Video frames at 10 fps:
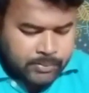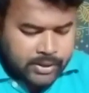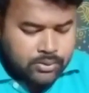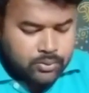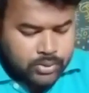
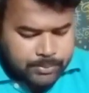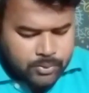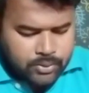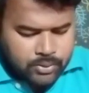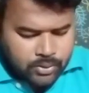মানে
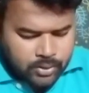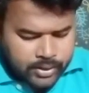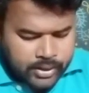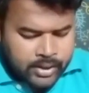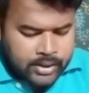ত্রুটিপূর্ণ
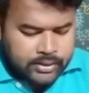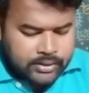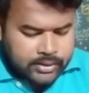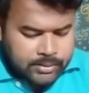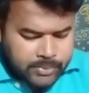হয়
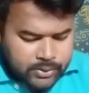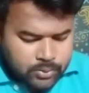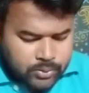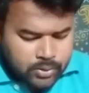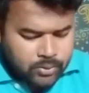কিংবা
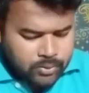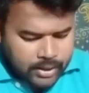সুদক্ষ